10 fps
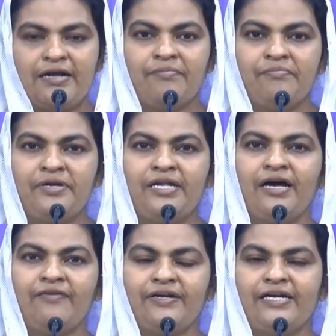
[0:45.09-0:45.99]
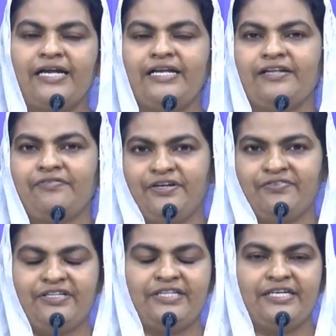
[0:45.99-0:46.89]
நம்பின அவர்களை நீர்
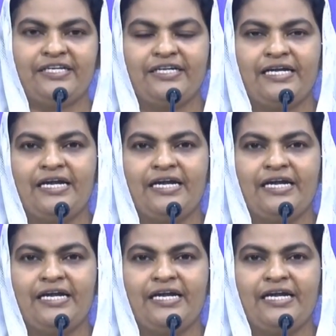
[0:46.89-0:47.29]
விடுவித்தீர்